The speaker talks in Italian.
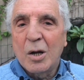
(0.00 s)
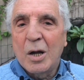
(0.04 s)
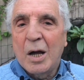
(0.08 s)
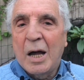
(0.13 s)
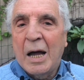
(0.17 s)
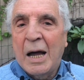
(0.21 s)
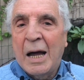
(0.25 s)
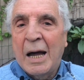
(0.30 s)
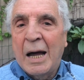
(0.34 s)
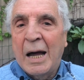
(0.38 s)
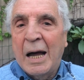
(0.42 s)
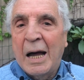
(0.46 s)

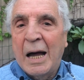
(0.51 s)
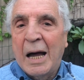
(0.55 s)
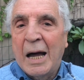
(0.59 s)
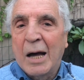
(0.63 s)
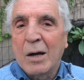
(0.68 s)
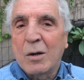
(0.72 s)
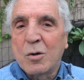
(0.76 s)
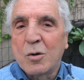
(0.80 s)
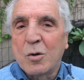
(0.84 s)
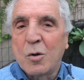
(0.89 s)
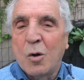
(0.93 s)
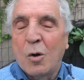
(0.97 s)
ha,
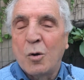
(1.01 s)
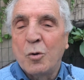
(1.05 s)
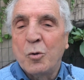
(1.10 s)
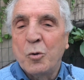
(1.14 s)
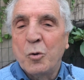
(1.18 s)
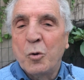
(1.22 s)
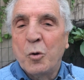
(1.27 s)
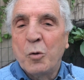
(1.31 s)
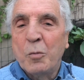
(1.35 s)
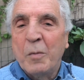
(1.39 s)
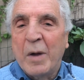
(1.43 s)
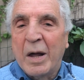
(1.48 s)
col
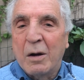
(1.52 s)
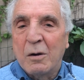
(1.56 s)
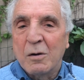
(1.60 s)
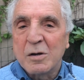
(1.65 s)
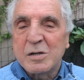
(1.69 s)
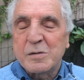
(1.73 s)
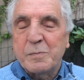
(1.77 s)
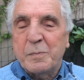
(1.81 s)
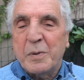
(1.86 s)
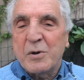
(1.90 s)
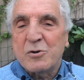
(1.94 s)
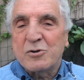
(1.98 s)
numero
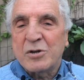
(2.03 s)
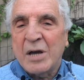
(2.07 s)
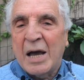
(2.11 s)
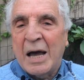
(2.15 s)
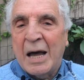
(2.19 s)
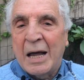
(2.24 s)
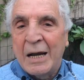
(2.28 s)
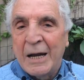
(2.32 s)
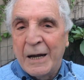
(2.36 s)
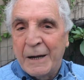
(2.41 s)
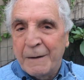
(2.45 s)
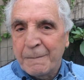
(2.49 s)

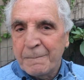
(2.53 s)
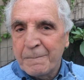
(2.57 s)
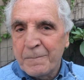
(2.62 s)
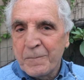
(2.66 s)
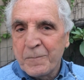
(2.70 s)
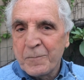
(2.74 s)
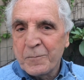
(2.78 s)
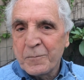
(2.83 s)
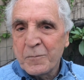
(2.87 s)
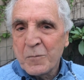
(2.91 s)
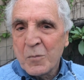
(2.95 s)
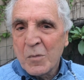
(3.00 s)
speciale
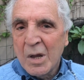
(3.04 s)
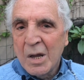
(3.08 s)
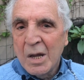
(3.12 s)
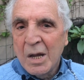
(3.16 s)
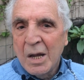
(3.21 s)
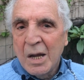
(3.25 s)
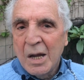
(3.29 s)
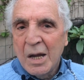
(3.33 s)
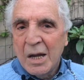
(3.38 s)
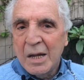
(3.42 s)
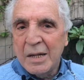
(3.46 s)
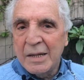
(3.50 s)

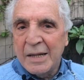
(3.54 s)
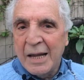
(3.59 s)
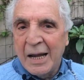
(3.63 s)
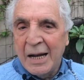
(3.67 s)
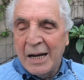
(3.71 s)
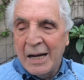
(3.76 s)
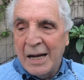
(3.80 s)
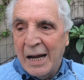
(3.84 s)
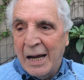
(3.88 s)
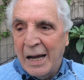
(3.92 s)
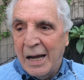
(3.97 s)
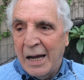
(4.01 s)

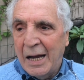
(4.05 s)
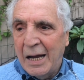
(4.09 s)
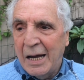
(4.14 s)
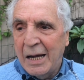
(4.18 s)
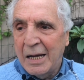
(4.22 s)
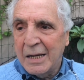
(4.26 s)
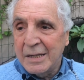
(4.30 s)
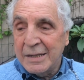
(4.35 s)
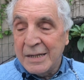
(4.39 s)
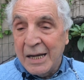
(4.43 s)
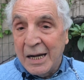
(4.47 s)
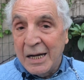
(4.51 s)

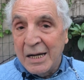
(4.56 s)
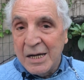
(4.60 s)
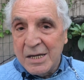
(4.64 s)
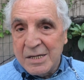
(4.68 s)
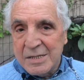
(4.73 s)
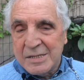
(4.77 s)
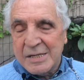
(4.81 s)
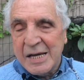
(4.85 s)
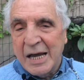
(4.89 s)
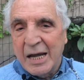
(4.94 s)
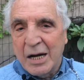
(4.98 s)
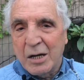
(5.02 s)

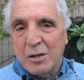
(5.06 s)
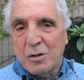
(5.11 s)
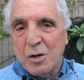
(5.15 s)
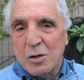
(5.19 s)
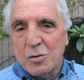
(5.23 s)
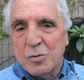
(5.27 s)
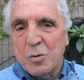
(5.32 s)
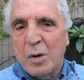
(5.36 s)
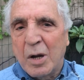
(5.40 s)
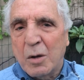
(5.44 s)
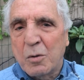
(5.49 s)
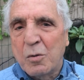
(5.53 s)
dell'inserto
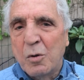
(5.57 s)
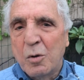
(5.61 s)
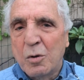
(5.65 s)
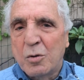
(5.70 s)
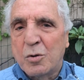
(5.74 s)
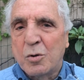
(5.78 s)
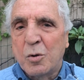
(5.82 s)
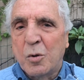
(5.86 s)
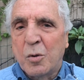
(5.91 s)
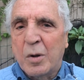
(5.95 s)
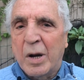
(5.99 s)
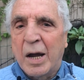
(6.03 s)
dell sulla
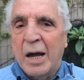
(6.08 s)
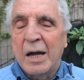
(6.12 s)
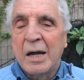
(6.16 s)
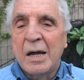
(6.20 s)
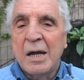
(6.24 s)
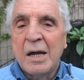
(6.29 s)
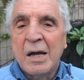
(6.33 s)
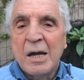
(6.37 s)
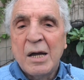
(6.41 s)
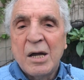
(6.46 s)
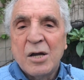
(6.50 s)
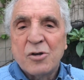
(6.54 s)
cultura
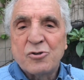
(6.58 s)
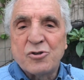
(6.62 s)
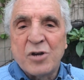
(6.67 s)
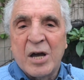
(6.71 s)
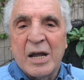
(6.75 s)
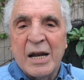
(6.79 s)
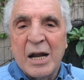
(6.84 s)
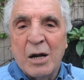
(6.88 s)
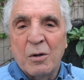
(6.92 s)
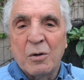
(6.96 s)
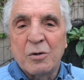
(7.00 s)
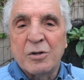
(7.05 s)

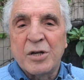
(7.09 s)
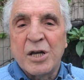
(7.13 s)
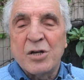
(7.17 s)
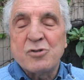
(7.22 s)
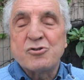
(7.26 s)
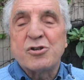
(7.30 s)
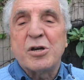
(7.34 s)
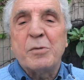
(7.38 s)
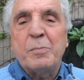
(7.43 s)
c'erano dieci